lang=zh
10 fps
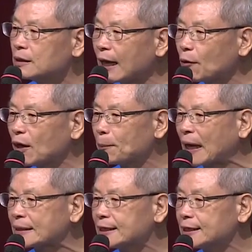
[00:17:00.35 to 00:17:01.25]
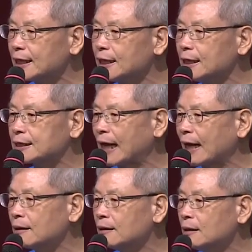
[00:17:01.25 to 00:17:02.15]
他会把这些异
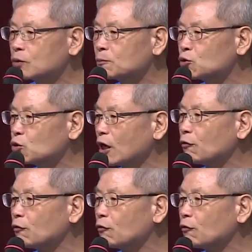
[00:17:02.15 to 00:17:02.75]
常说